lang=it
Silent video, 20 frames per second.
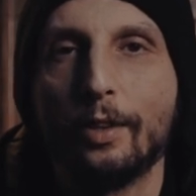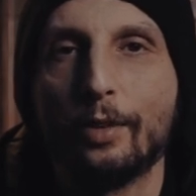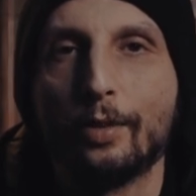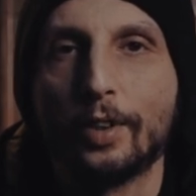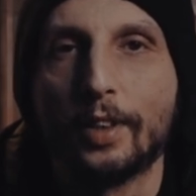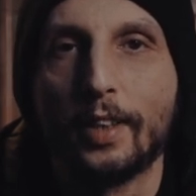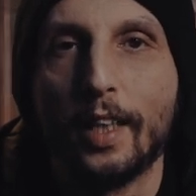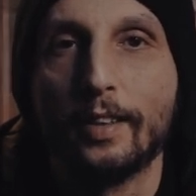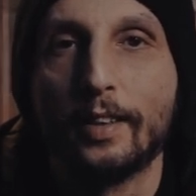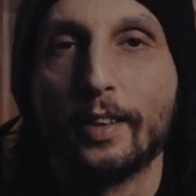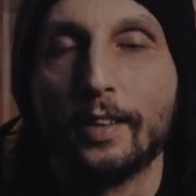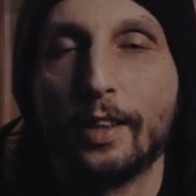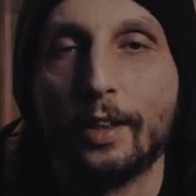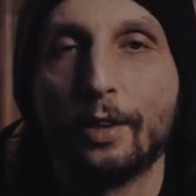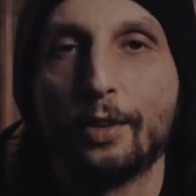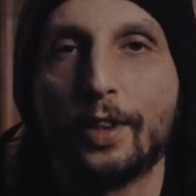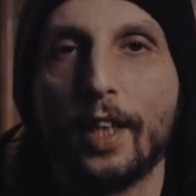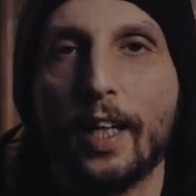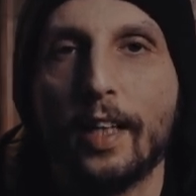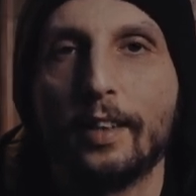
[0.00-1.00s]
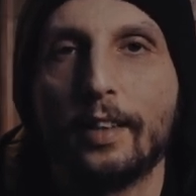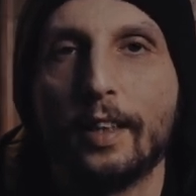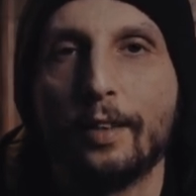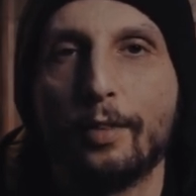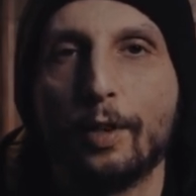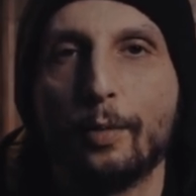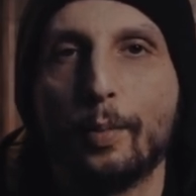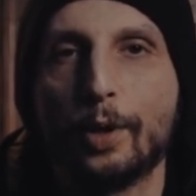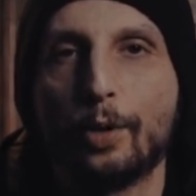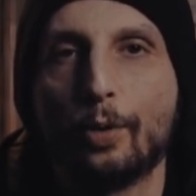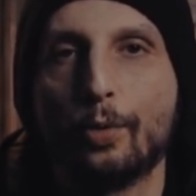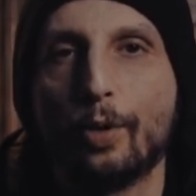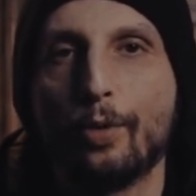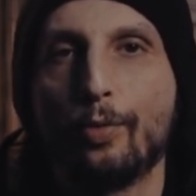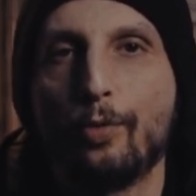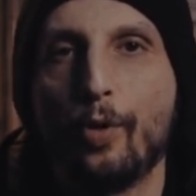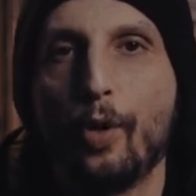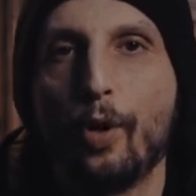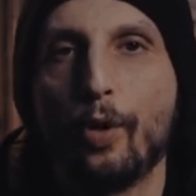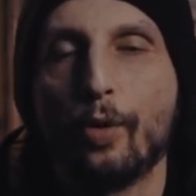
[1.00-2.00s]
nonostante siano certi di aver battuto il
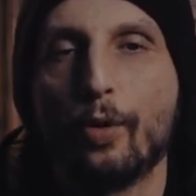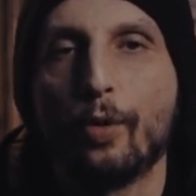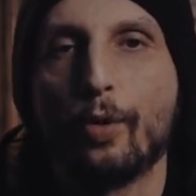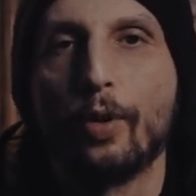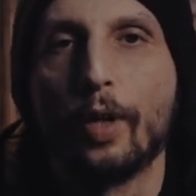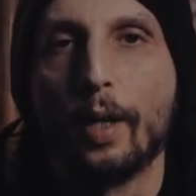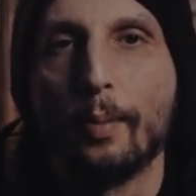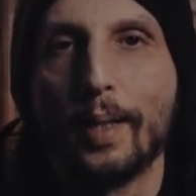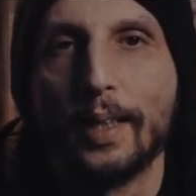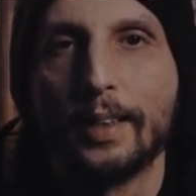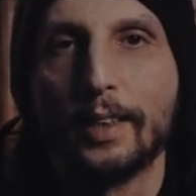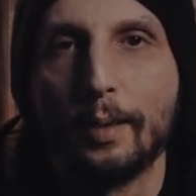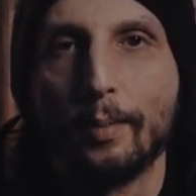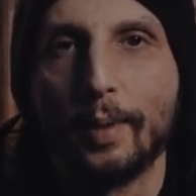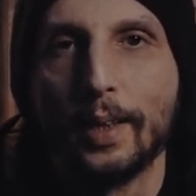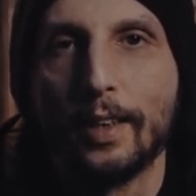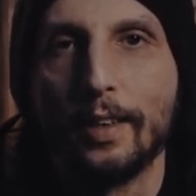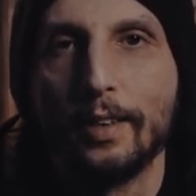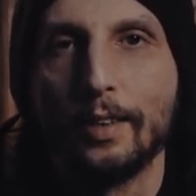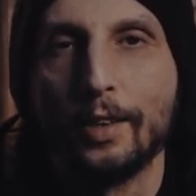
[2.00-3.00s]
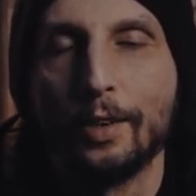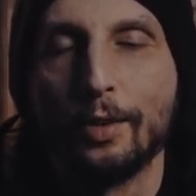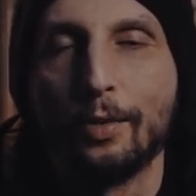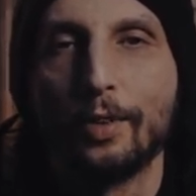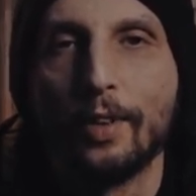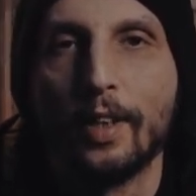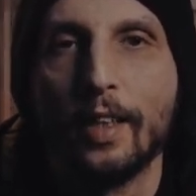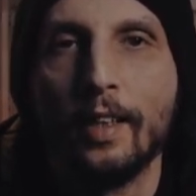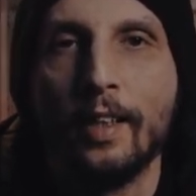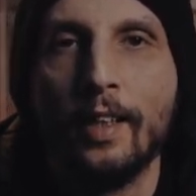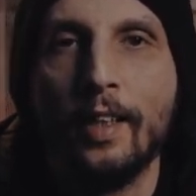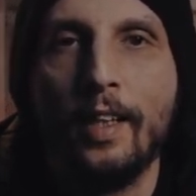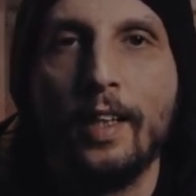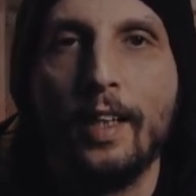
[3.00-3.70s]
fuoco con la massima attenzione,